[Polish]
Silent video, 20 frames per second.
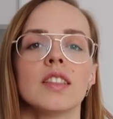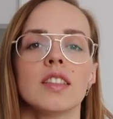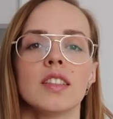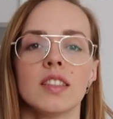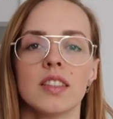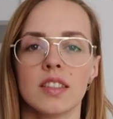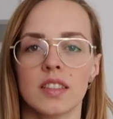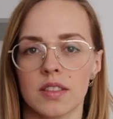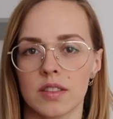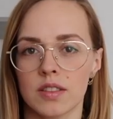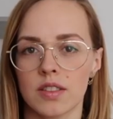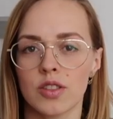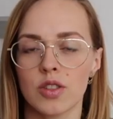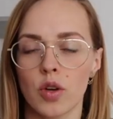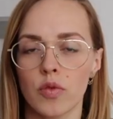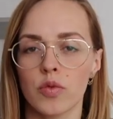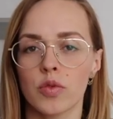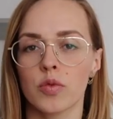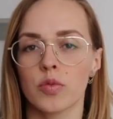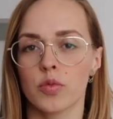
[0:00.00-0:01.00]
i
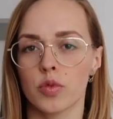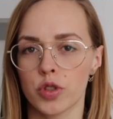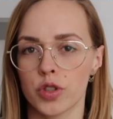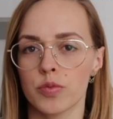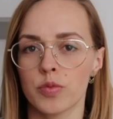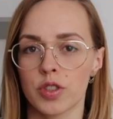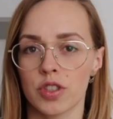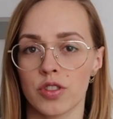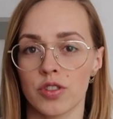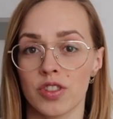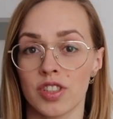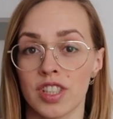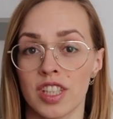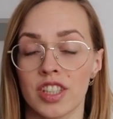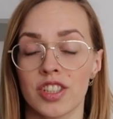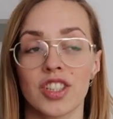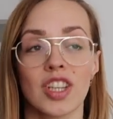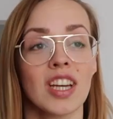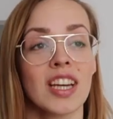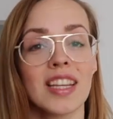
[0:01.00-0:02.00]
znowu musimy coś
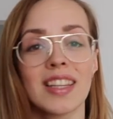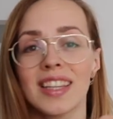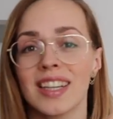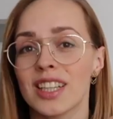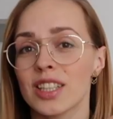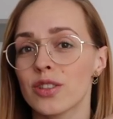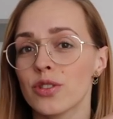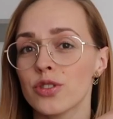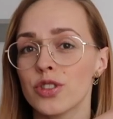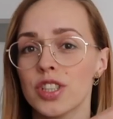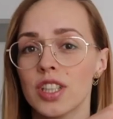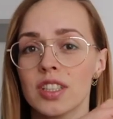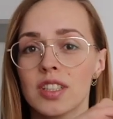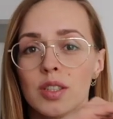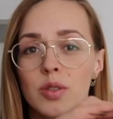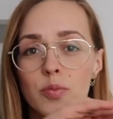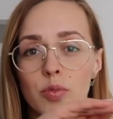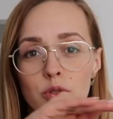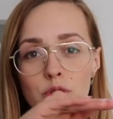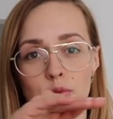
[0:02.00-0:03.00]
zjeść. Na ketozie
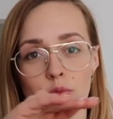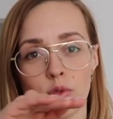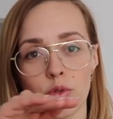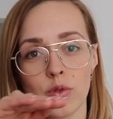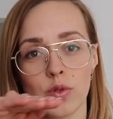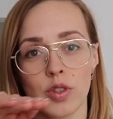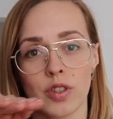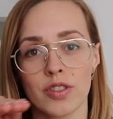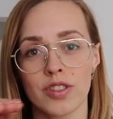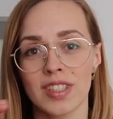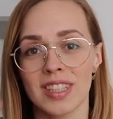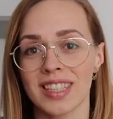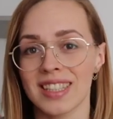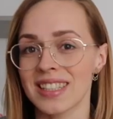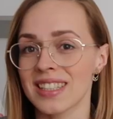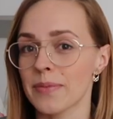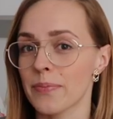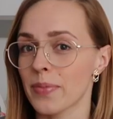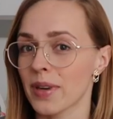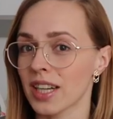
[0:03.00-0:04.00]
ten poziom glukozy
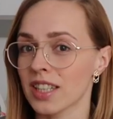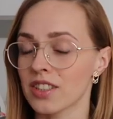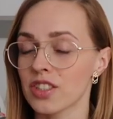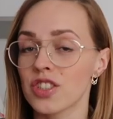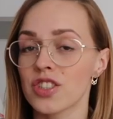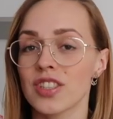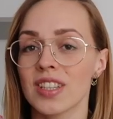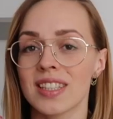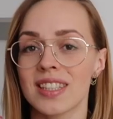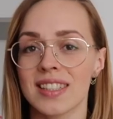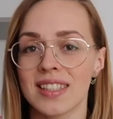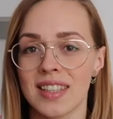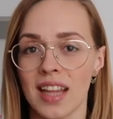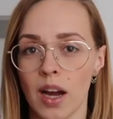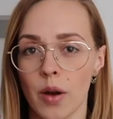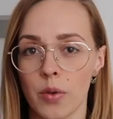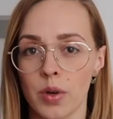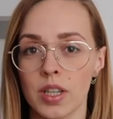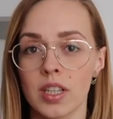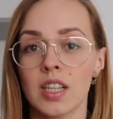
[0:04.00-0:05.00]
jest praktycznie
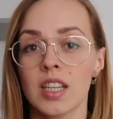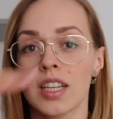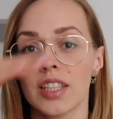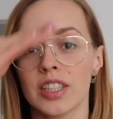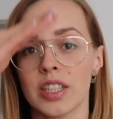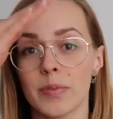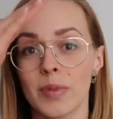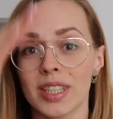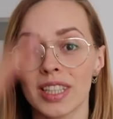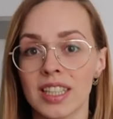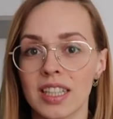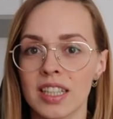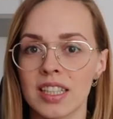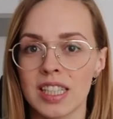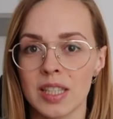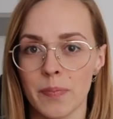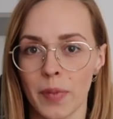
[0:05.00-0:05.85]
stały, nie ma tych